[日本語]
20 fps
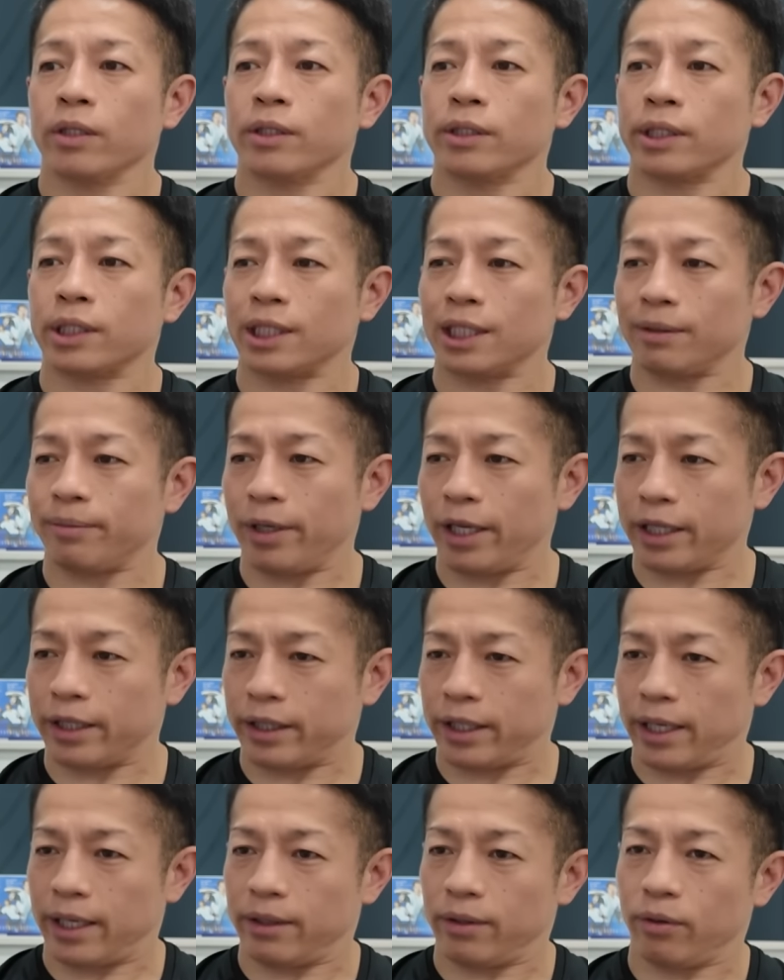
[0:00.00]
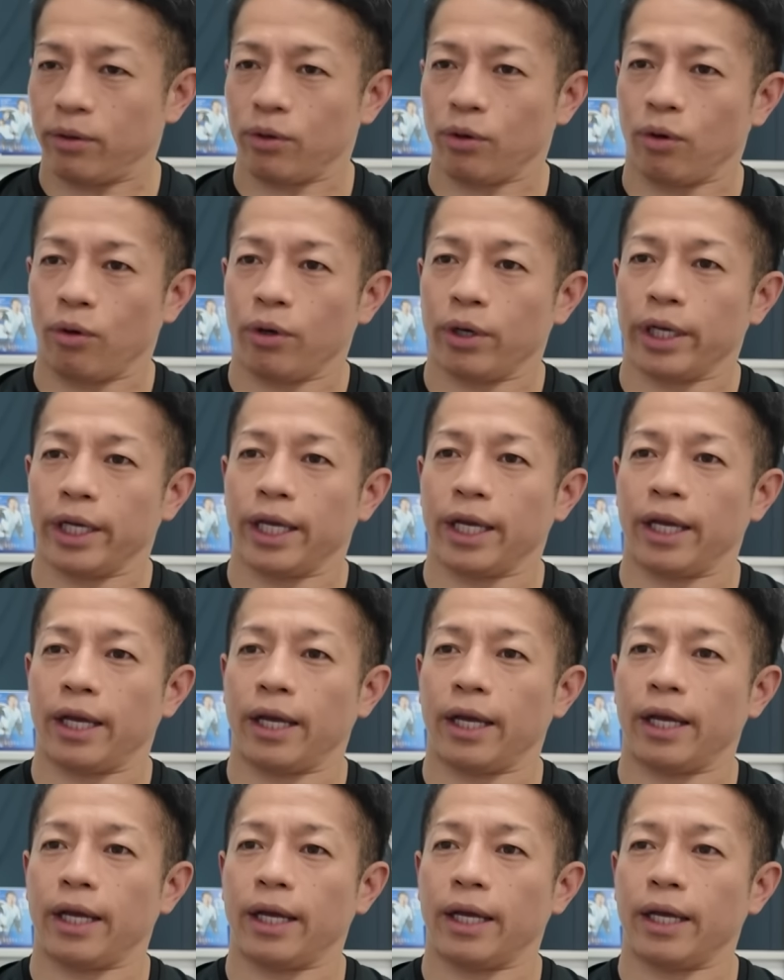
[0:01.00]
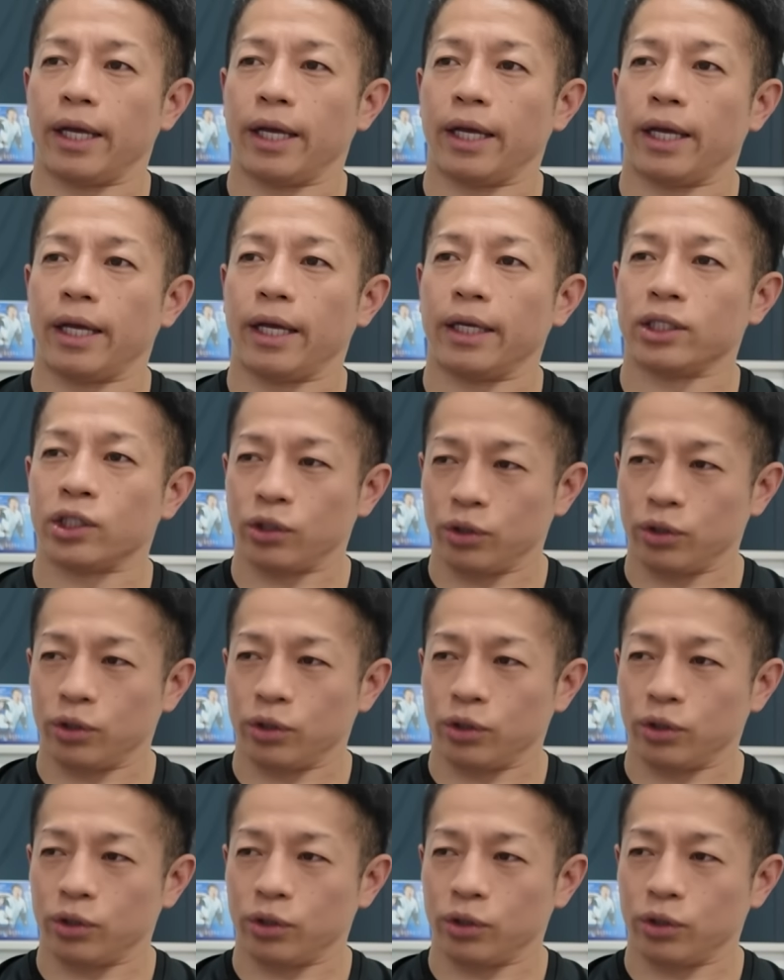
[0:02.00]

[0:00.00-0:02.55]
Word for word: すべての、えー、